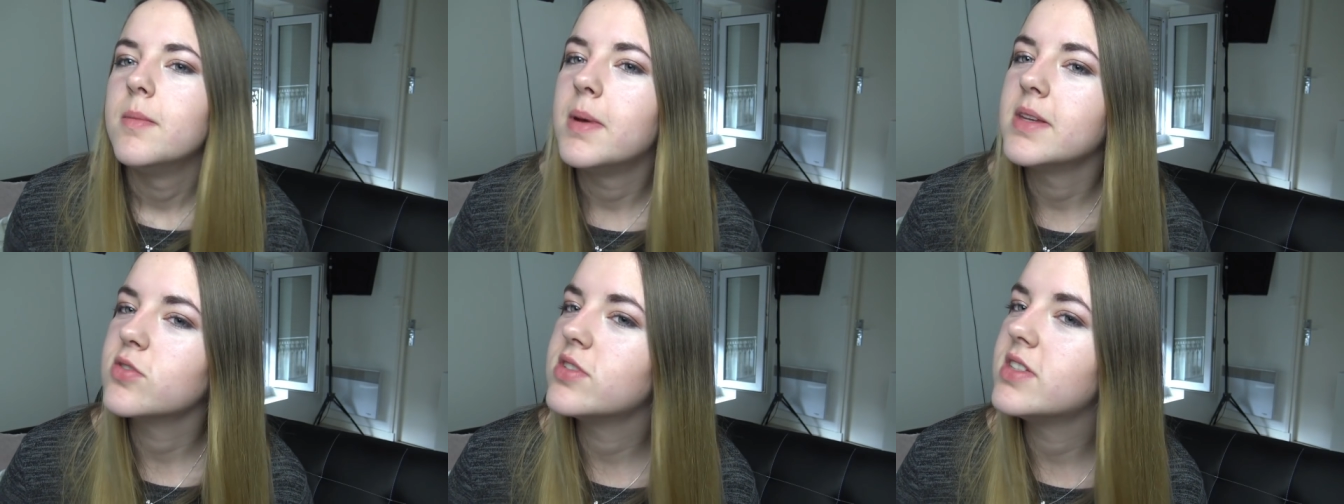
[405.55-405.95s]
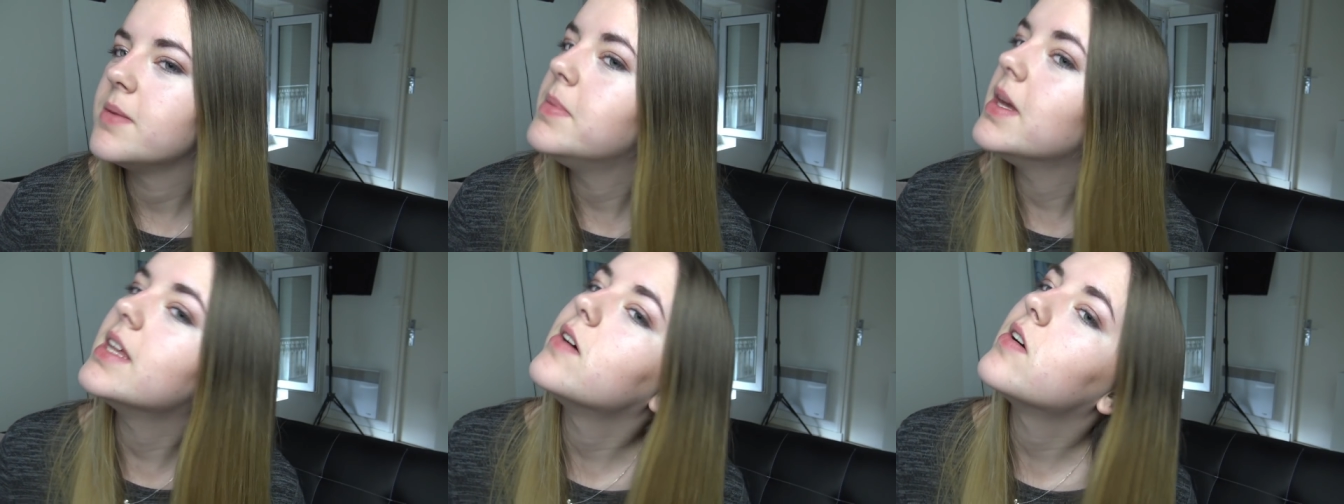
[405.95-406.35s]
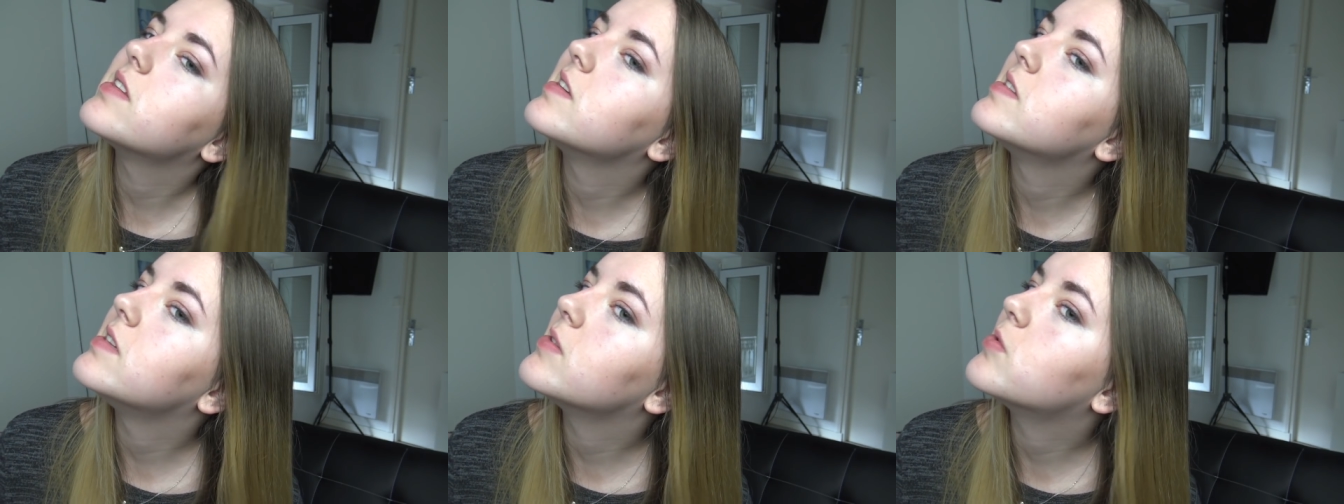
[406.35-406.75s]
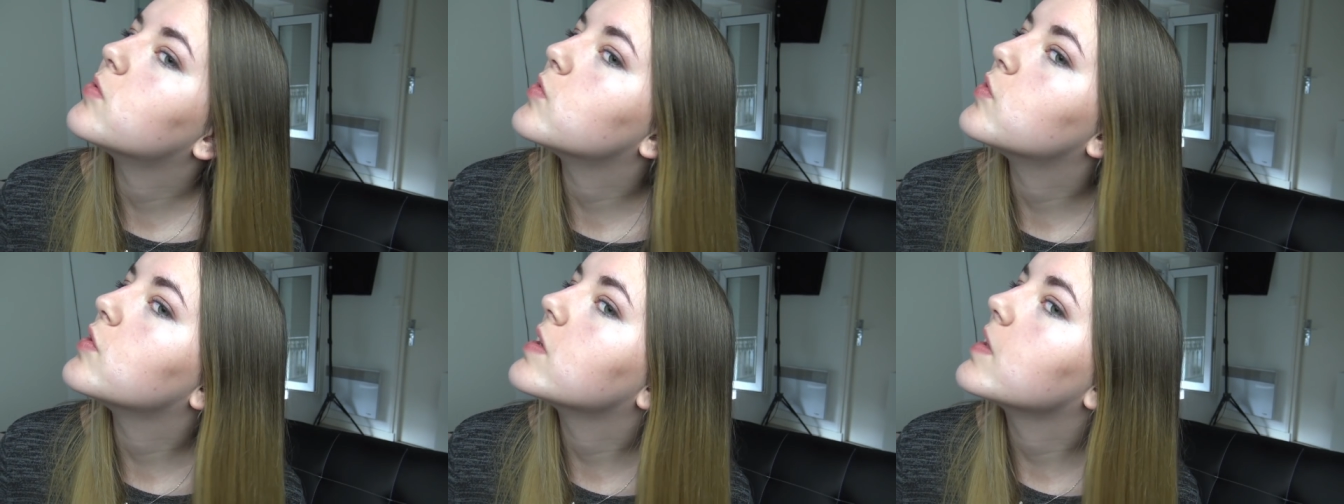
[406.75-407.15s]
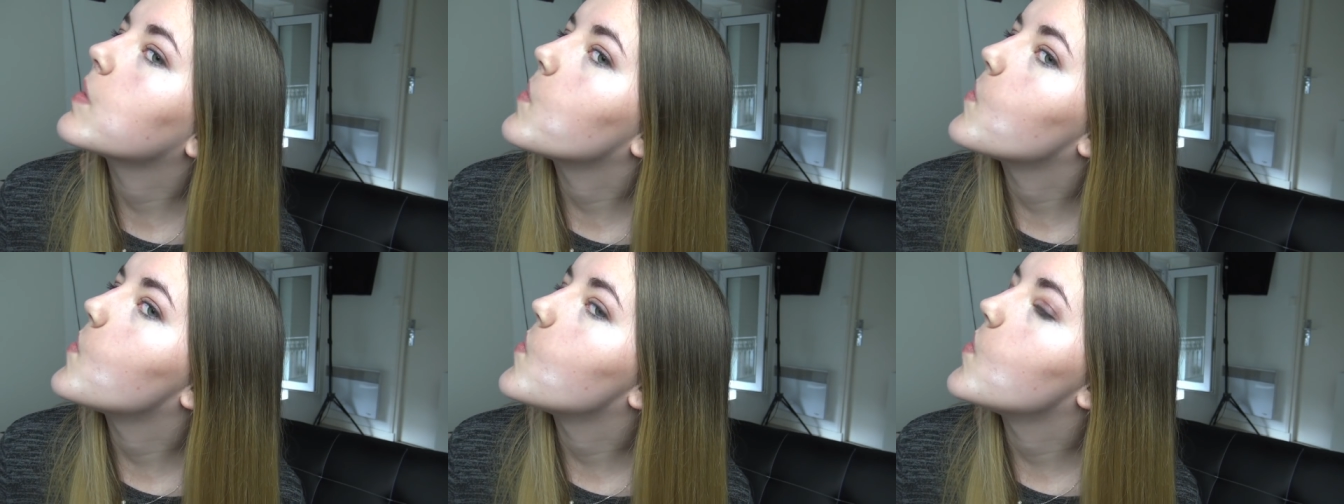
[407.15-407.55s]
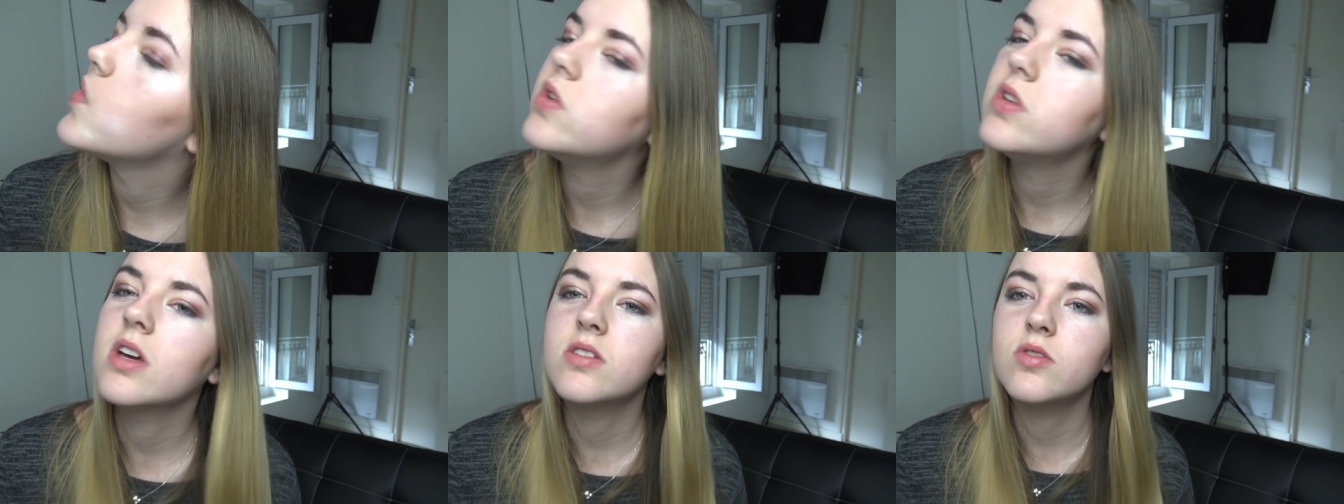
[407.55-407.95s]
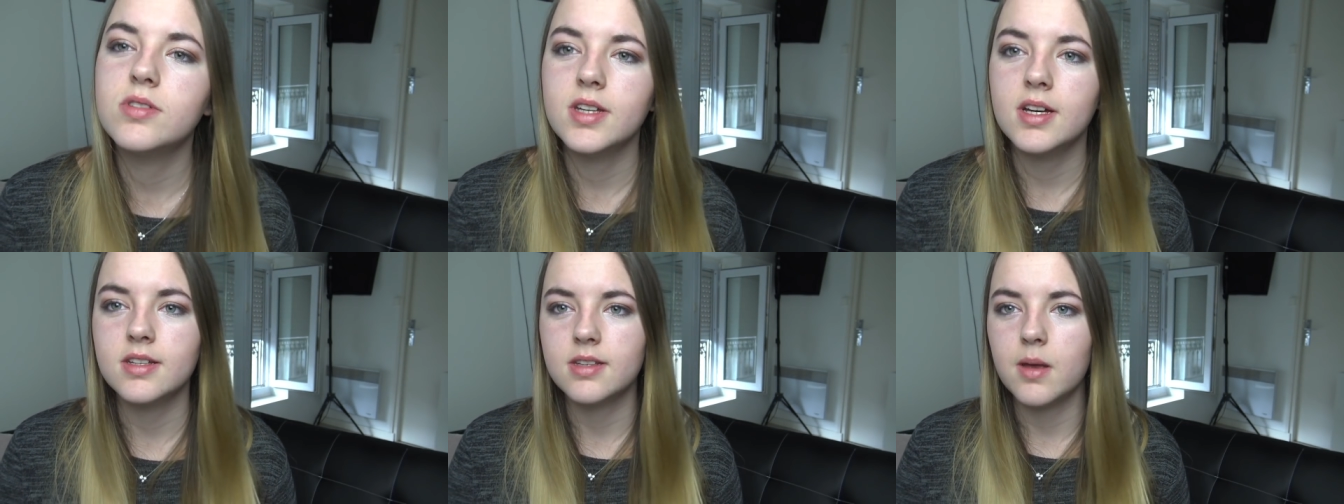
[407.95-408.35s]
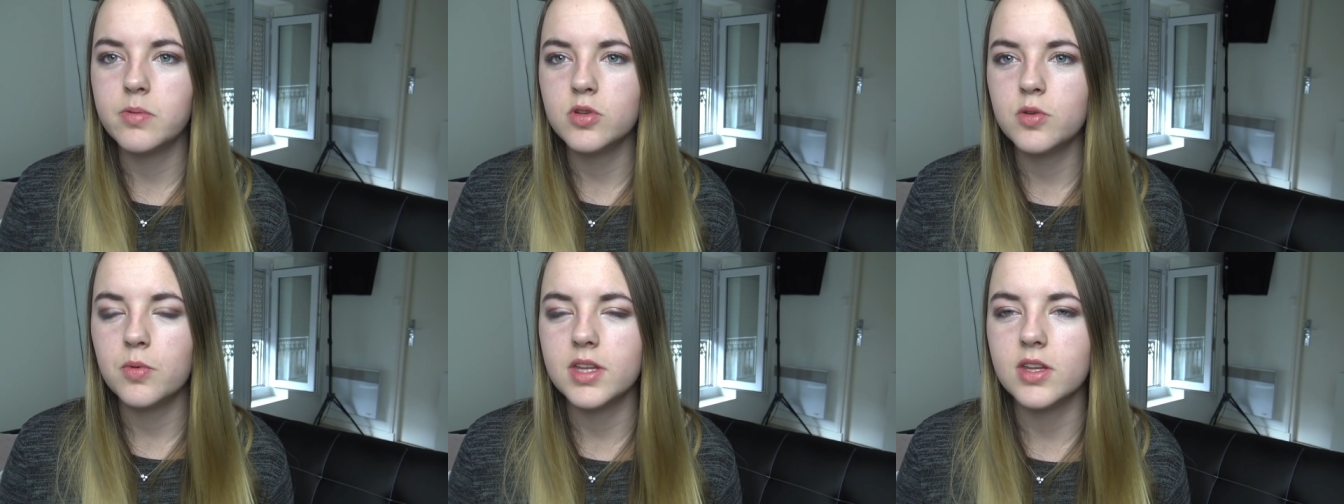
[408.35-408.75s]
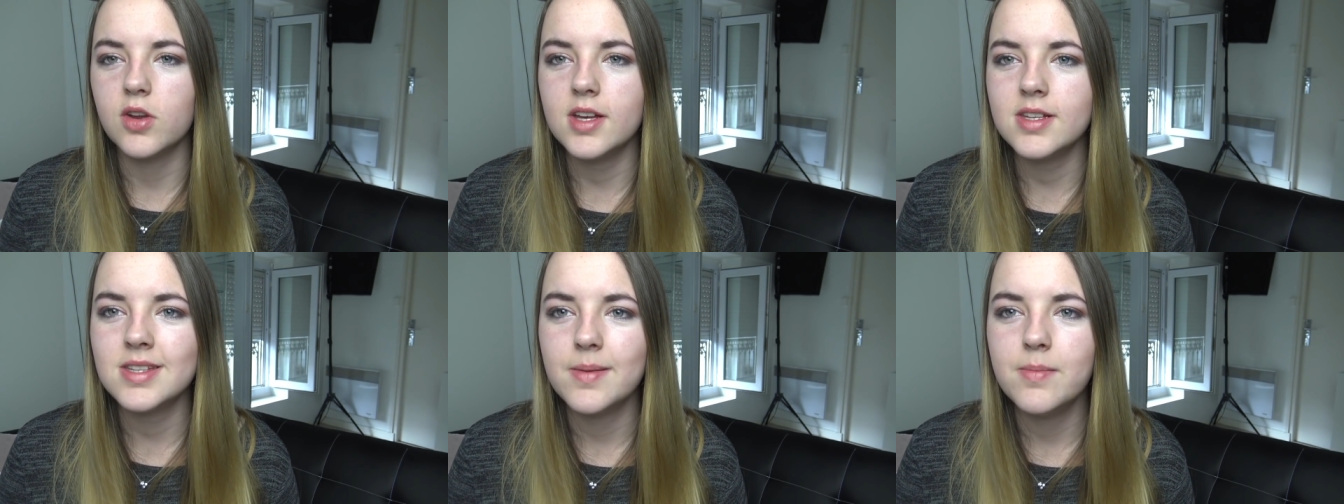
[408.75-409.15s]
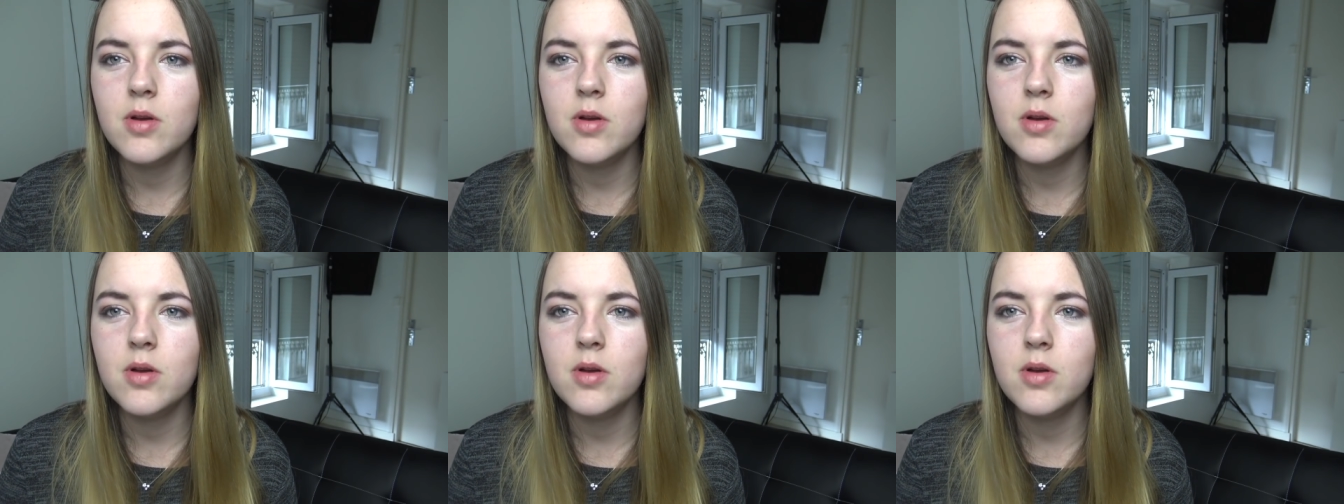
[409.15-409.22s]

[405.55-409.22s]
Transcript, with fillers: Parce que c'est bien d'avoir testé le contouring Résultat, c'est absolument dégueulasse.